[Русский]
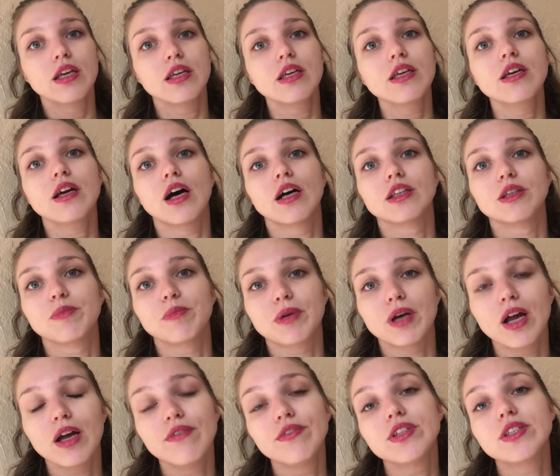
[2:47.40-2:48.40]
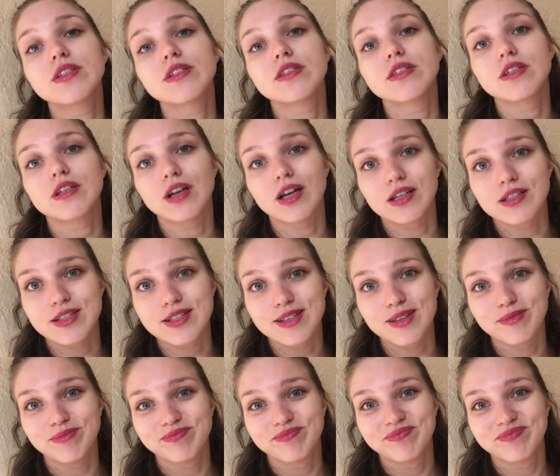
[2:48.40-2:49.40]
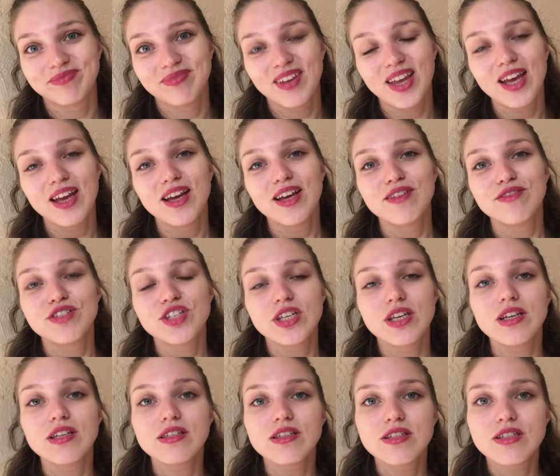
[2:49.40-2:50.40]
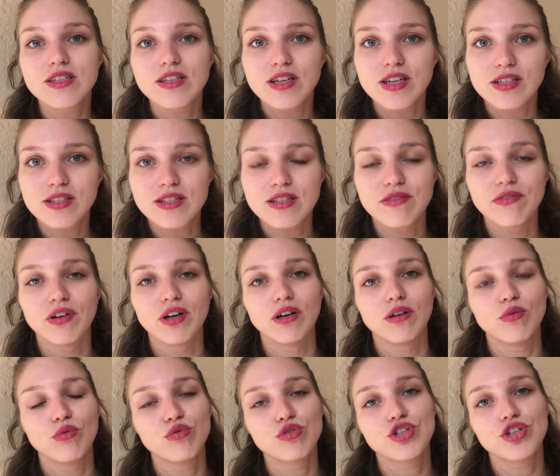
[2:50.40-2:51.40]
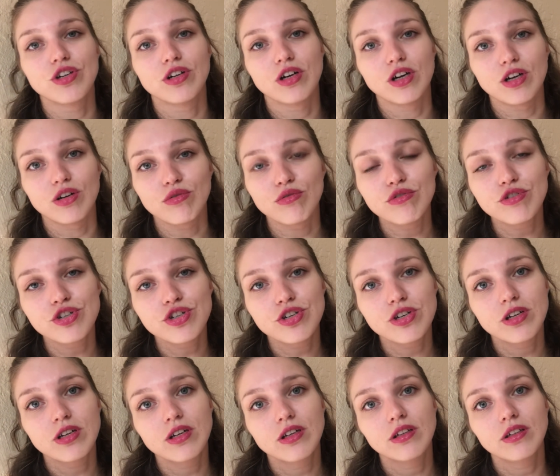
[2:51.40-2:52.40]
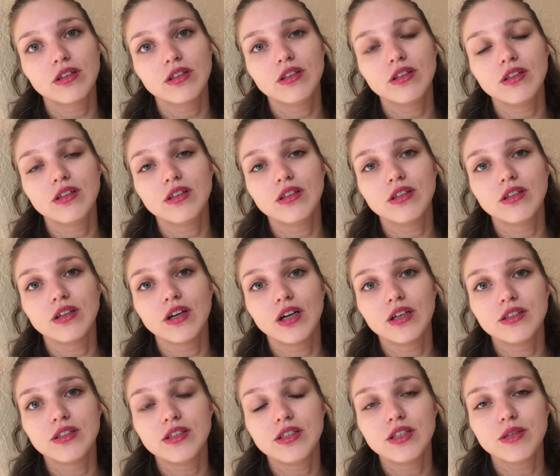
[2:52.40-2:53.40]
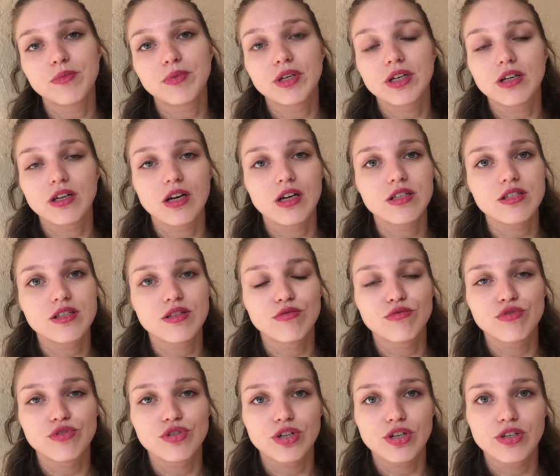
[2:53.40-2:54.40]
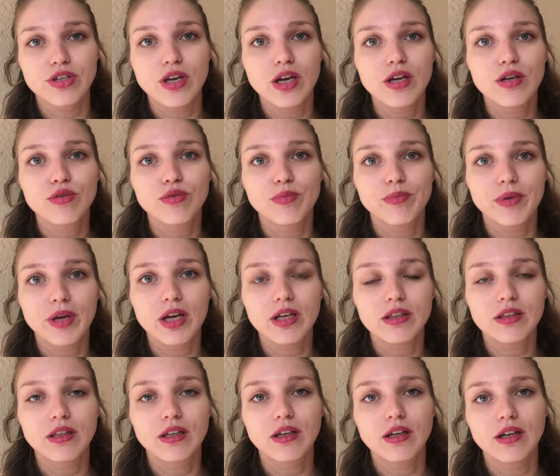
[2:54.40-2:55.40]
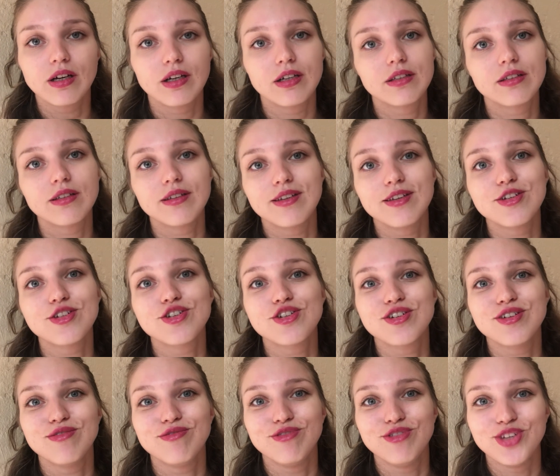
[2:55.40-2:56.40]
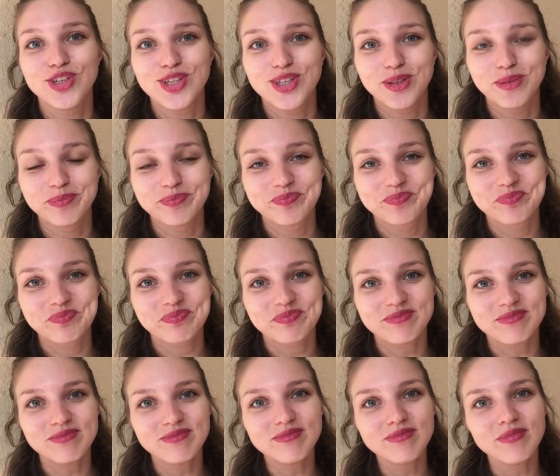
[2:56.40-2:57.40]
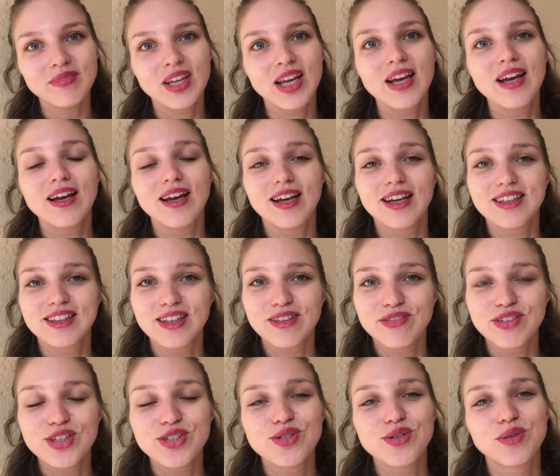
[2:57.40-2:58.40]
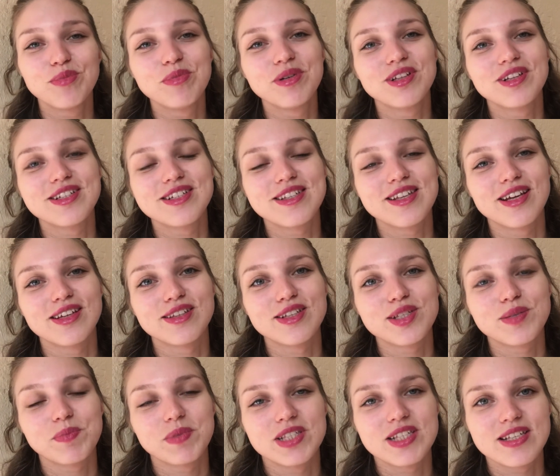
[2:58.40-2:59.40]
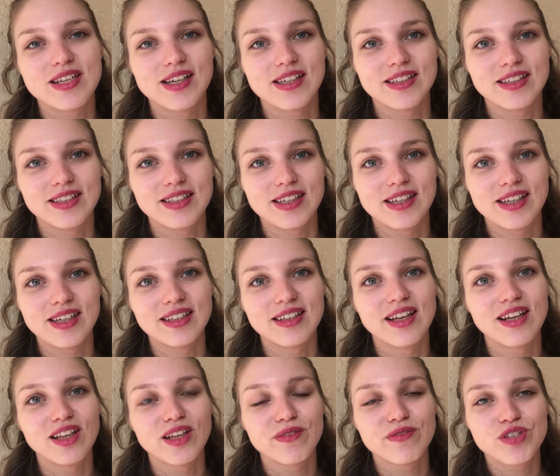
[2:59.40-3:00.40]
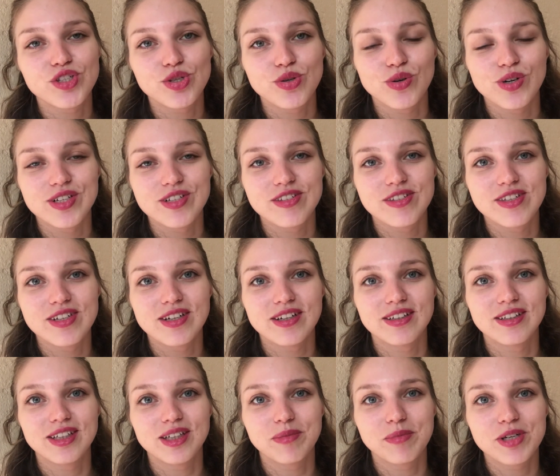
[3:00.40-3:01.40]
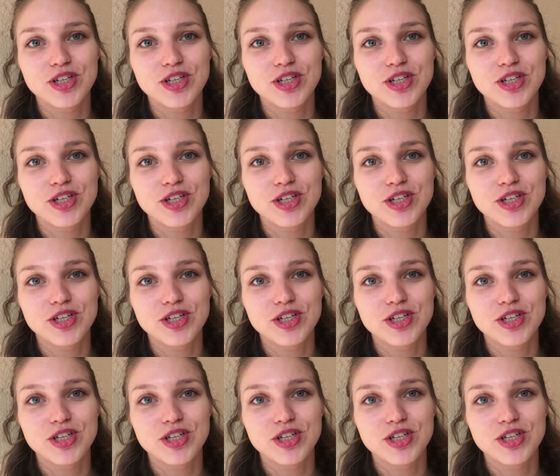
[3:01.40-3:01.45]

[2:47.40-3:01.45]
и отправить стираться. Все эти средства очень хорошие и они прекрасно устраняют пятна от ежевики. Это видео было снято специально для канала «Все о стиральных